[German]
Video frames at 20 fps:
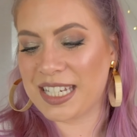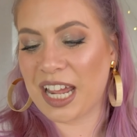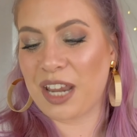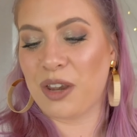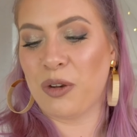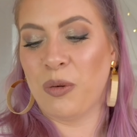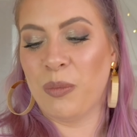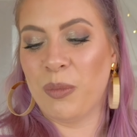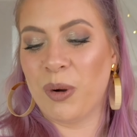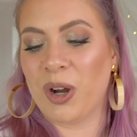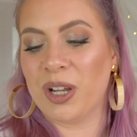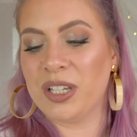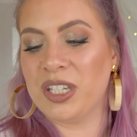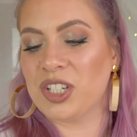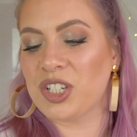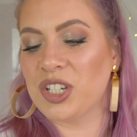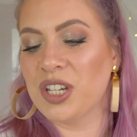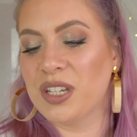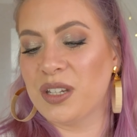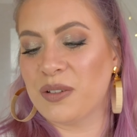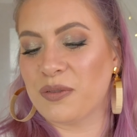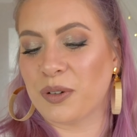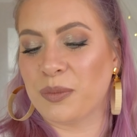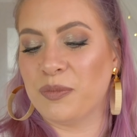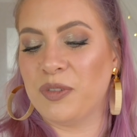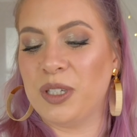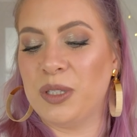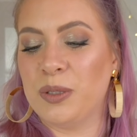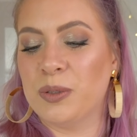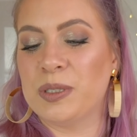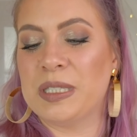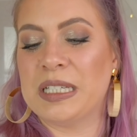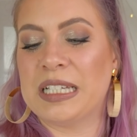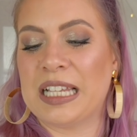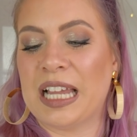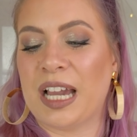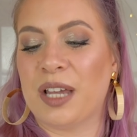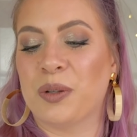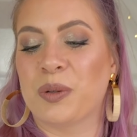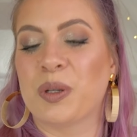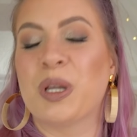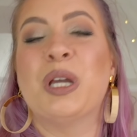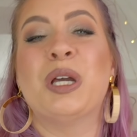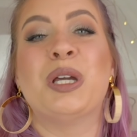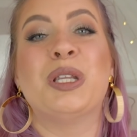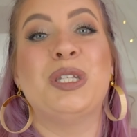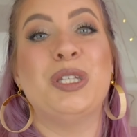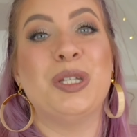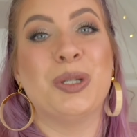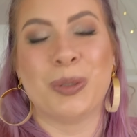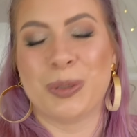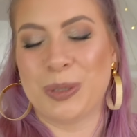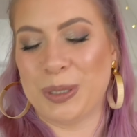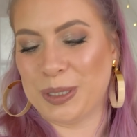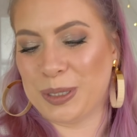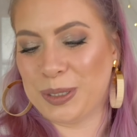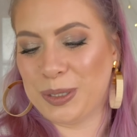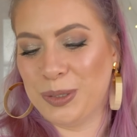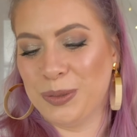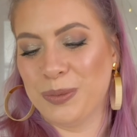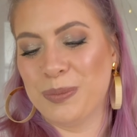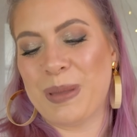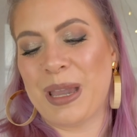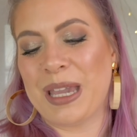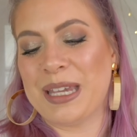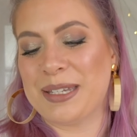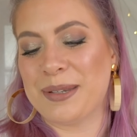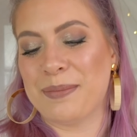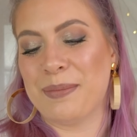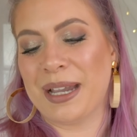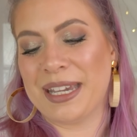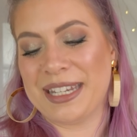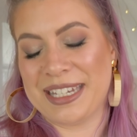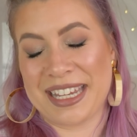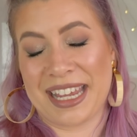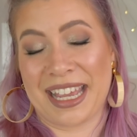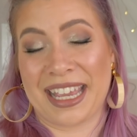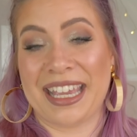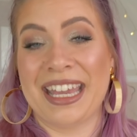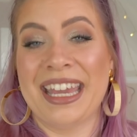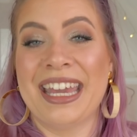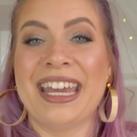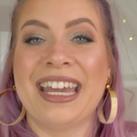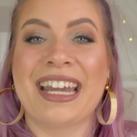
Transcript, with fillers: Dein Humor, die Schnitte vom Video, die Kleidung, die Hunde. You made my day.